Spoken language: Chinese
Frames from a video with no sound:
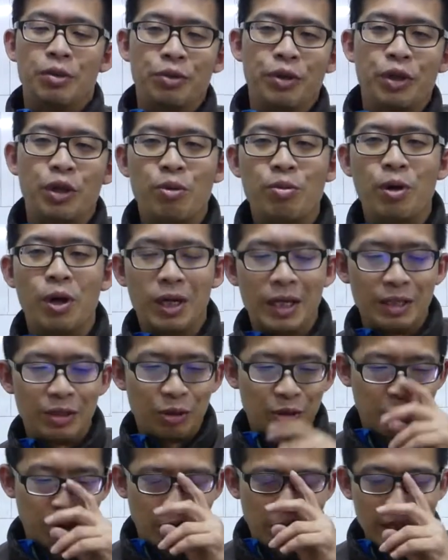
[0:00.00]
所以 QBO 呢
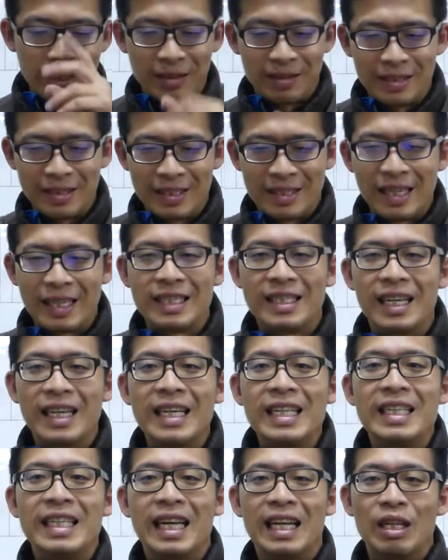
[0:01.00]
就觉得在这
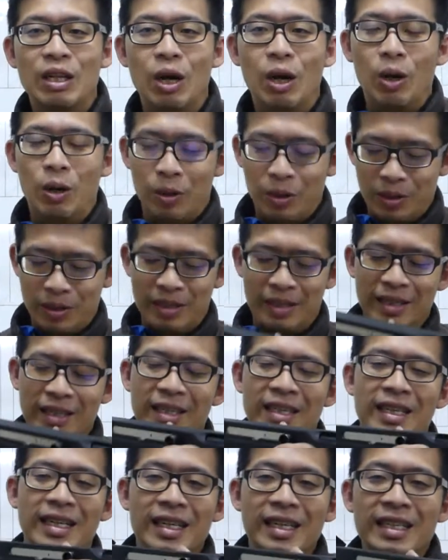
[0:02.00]
一点吼，
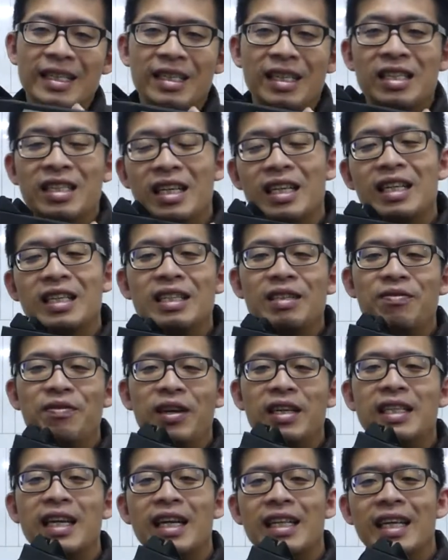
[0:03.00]
这真的是
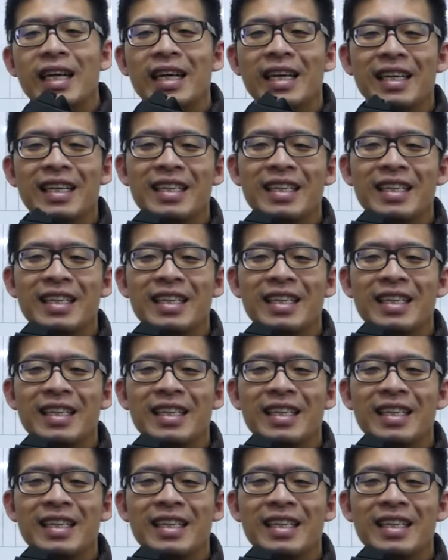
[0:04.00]
非常的。